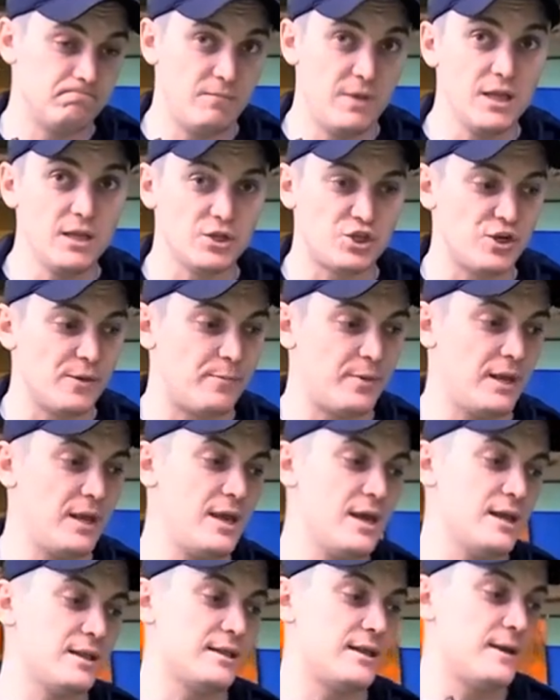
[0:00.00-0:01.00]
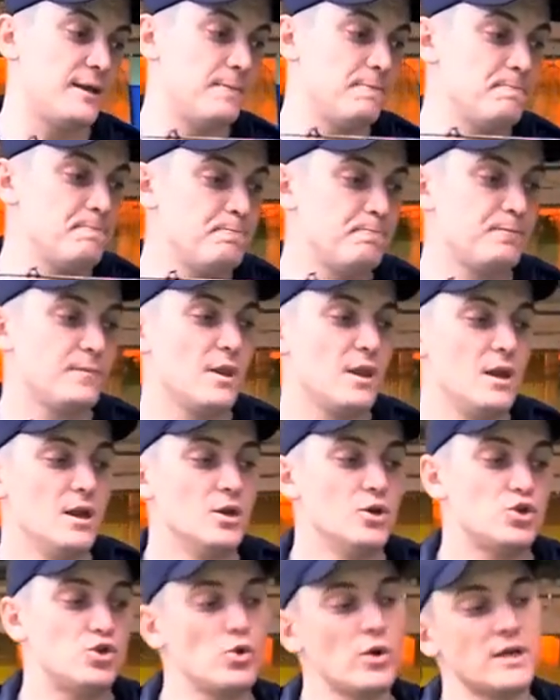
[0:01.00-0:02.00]
Мелочь, а приятно.
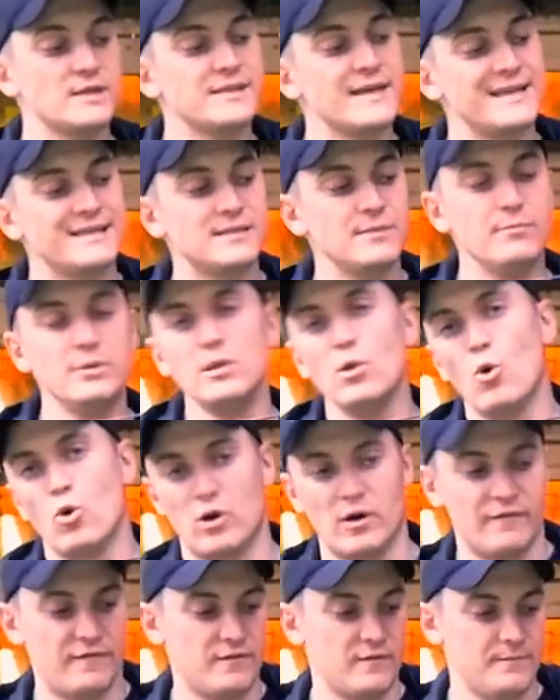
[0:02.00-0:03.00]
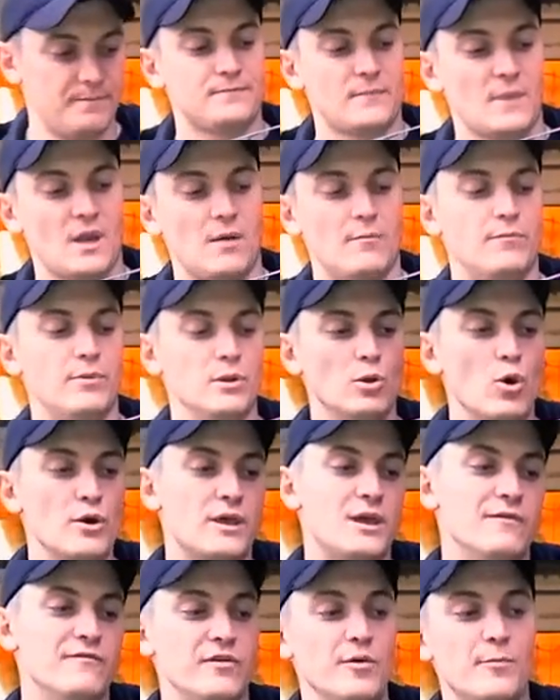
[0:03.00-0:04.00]
Что касается блоков.
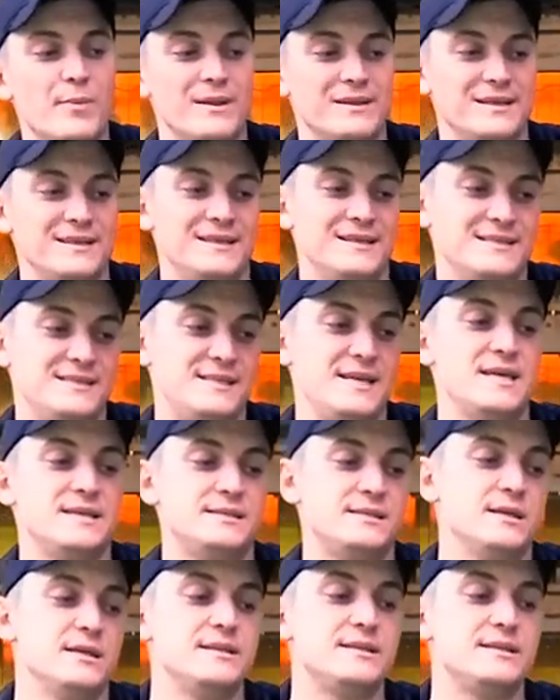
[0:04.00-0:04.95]
Блоки выполнены здесь